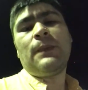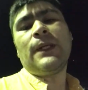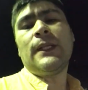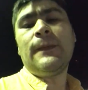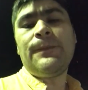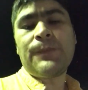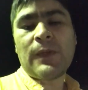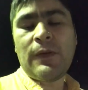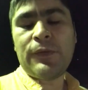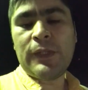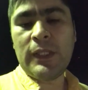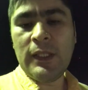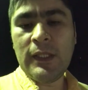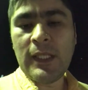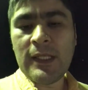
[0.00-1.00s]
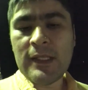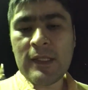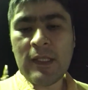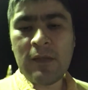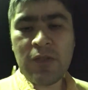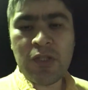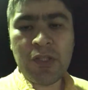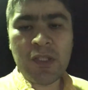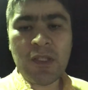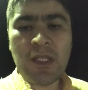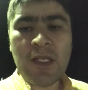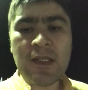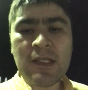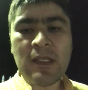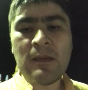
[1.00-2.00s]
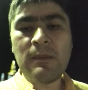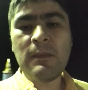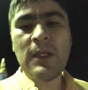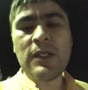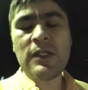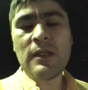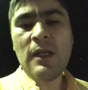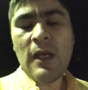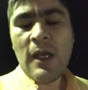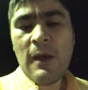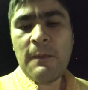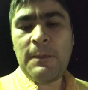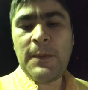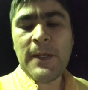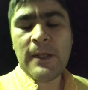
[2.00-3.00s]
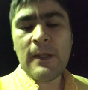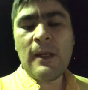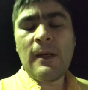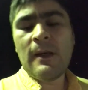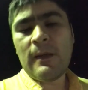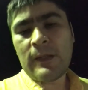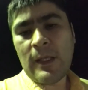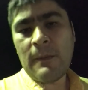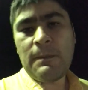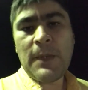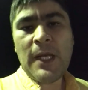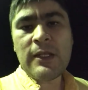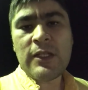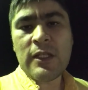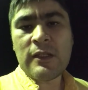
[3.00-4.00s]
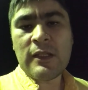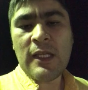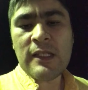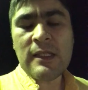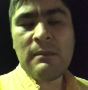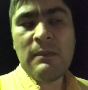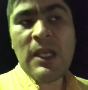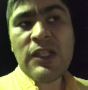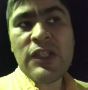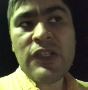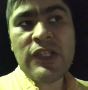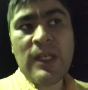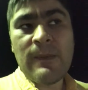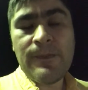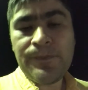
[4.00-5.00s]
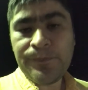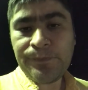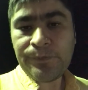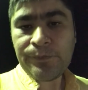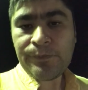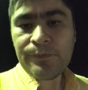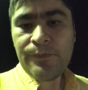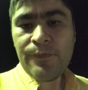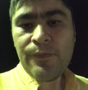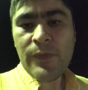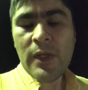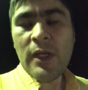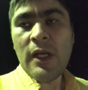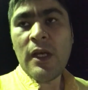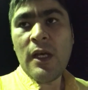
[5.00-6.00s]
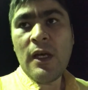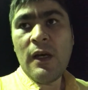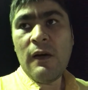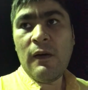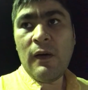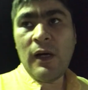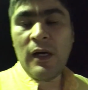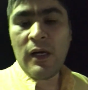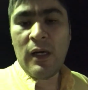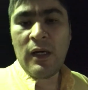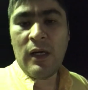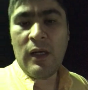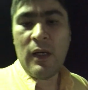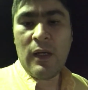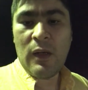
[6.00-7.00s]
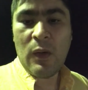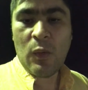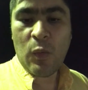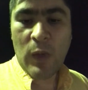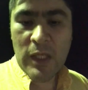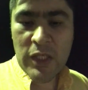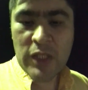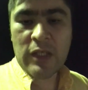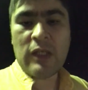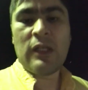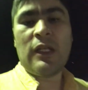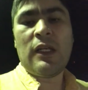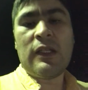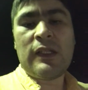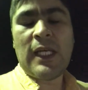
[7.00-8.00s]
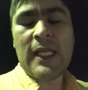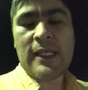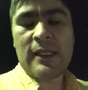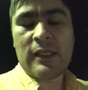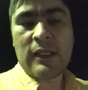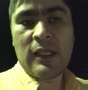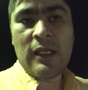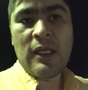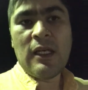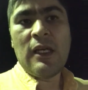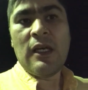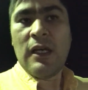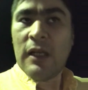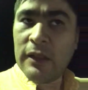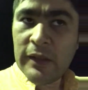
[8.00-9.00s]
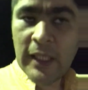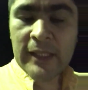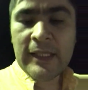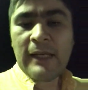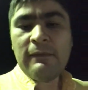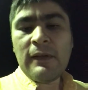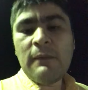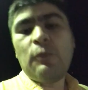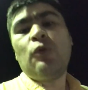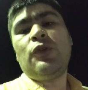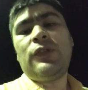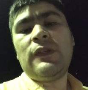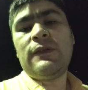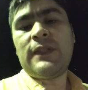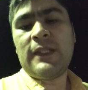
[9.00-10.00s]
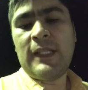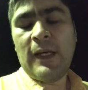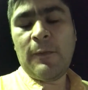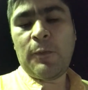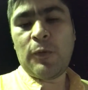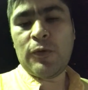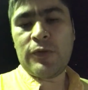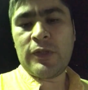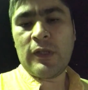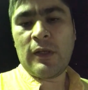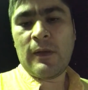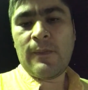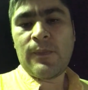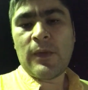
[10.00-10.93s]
был в 3 раза, 4 раза, э, там 5-6 раза меньше, чем э, ваш э, таргет. Тогда вы будете всегда в плюсе.